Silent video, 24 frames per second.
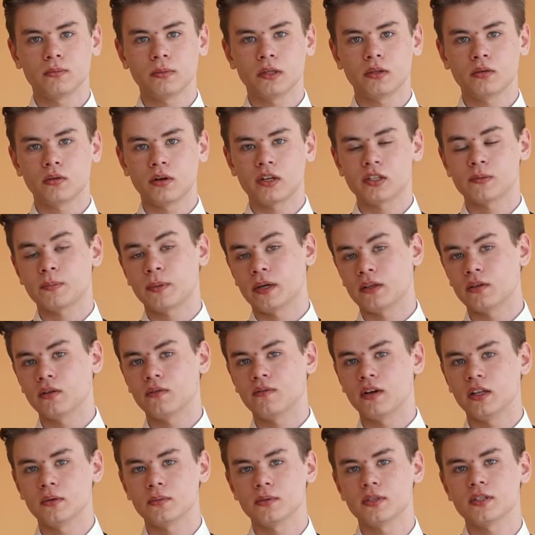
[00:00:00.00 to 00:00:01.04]
będą
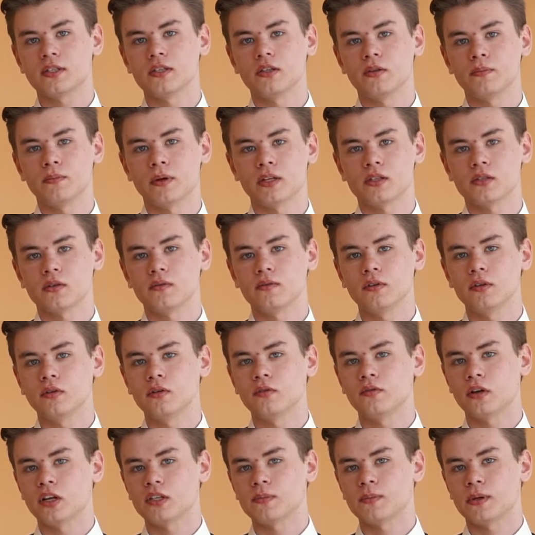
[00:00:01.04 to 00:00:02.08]
respektowane przez innych
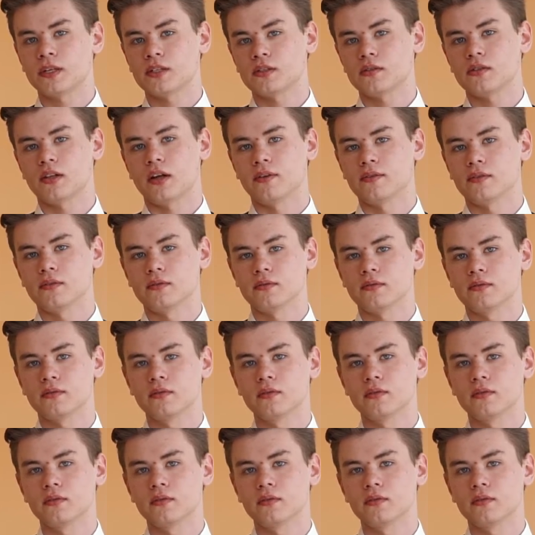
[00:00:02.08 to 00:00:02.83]
pracowników oraz pracodawców.